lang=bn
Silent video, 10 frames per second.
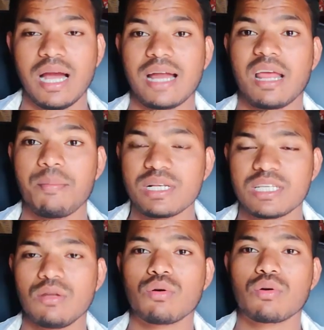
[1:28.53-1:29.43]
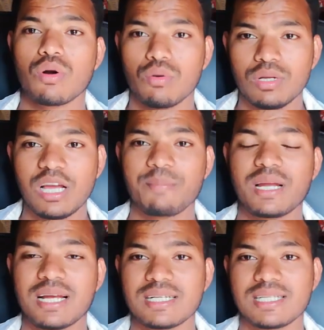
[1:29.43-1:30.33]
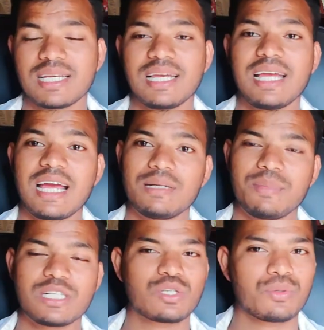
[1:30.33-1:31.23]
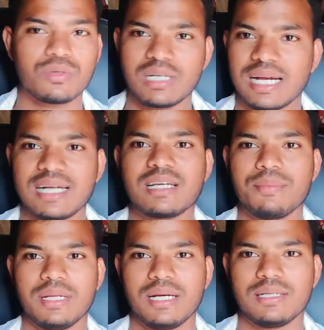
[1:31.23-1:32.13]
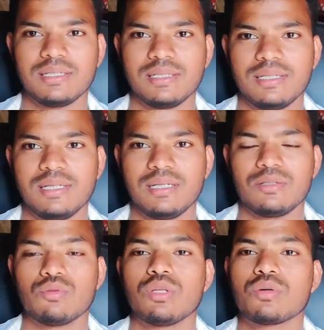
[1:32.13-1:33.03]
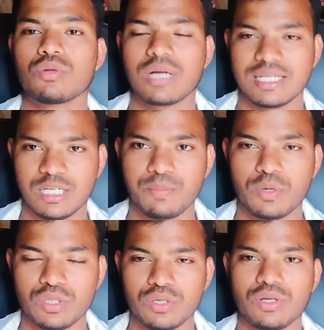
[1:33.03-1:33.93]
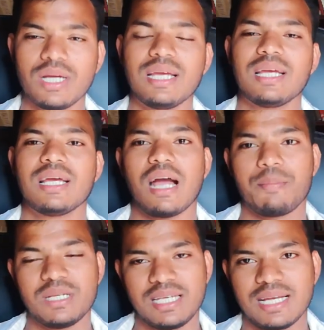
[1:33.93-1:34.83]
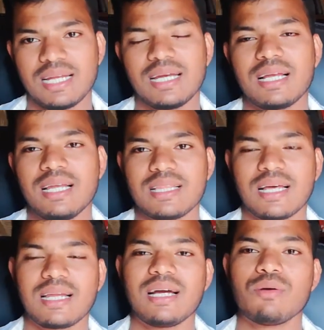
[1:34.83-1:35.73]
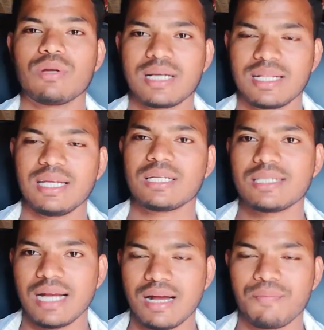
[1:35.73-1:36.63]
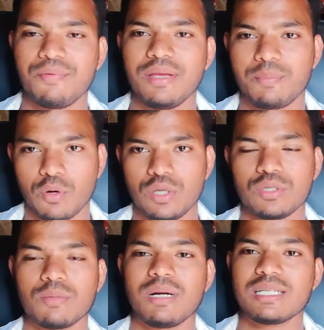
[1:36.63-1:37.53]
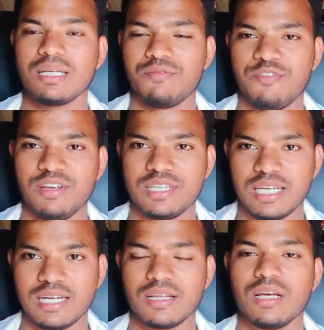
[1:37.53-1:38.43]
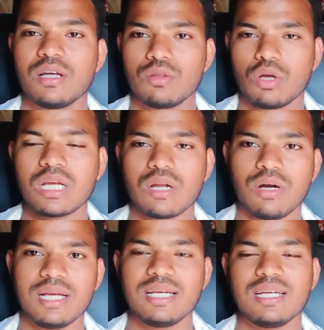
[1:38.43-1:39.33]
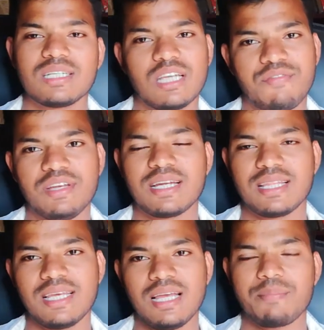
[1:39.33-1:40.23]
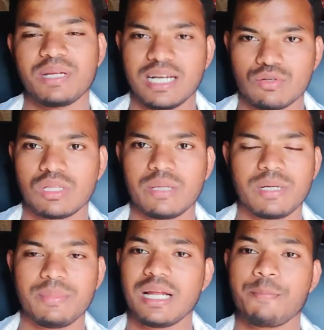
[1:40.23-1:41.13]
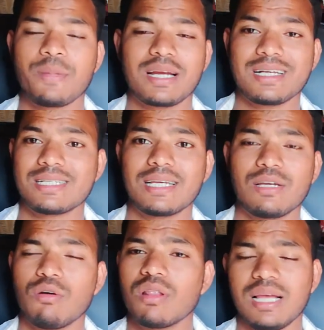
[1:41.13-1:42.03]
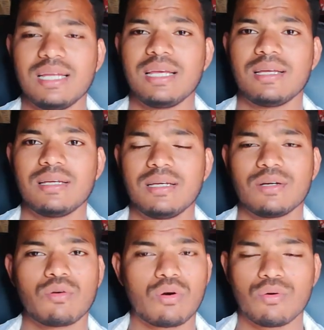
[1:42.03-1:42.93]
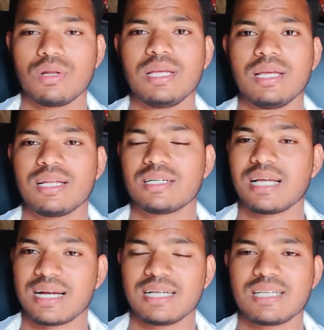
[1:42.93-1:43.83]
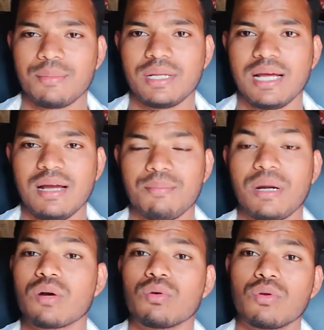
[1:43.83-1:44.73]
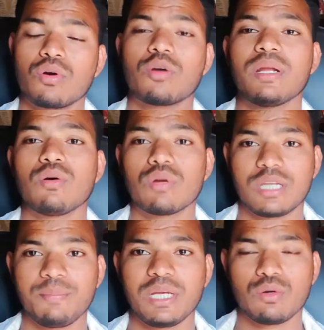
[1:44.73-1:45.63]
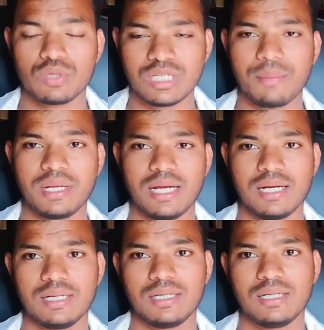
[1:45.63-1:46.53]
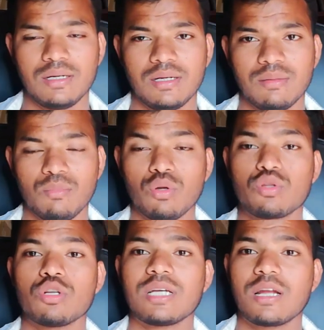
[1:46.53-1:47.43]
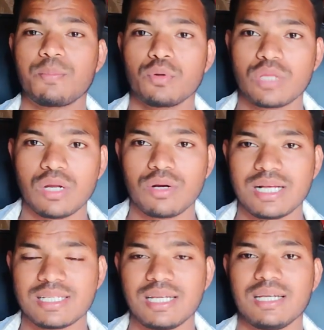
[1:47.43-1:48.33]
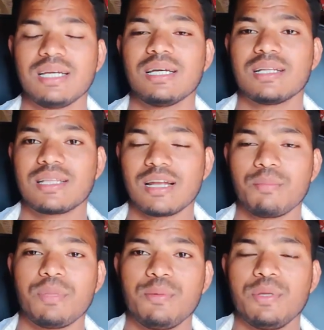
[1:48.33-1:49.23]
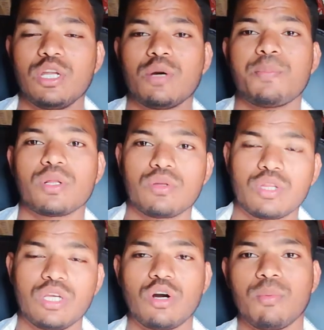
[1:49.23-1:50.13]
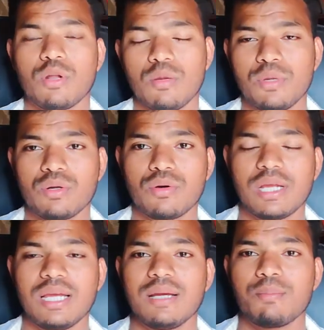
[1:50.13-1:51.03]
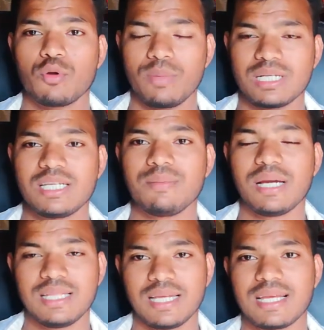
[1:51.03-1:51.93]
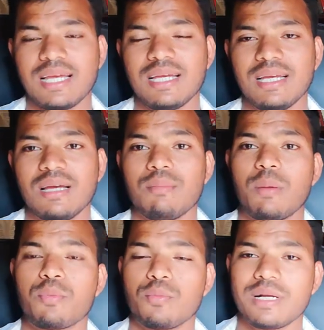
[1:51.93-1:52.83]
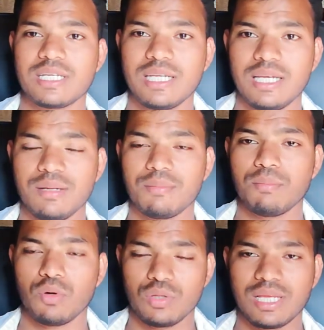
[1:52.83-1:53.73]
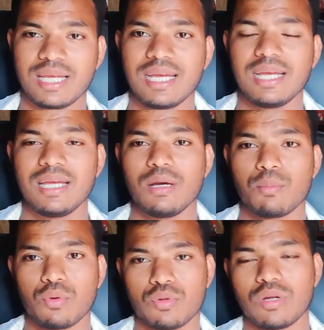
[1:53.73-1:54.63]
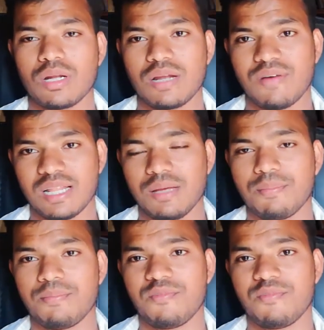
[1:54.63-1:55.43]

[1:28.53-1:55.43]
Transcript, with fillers: আর অ্যাম্বাসির লোক কখনই আপনার কাছ থেকে অ্যাডভান্স কোনো টাকা চাবে না যদি কোনো কাজের প্রয়োজন হয় আপনি সেখানে গেলে তারা ওইখানে যা ফি প্রয়োজন বা যে ফিসের দরকার হয় সেই ফিটা দিয়েই আপনি কাজ করতে পারবেন আপনার কাছ থেকে অনলাইনে কখনোই টাকা চাবে না বা কোনো রকমের ওটিপি কোড চাবে না মূলত যারা প্রতারক আছে তারা বিভিন্ন পদ্ধতি অবলম্বন করে প্রবাসী ভাইদেরকে বা প্রবাসী বোনদেরকে প্রতারণার ফাঁদে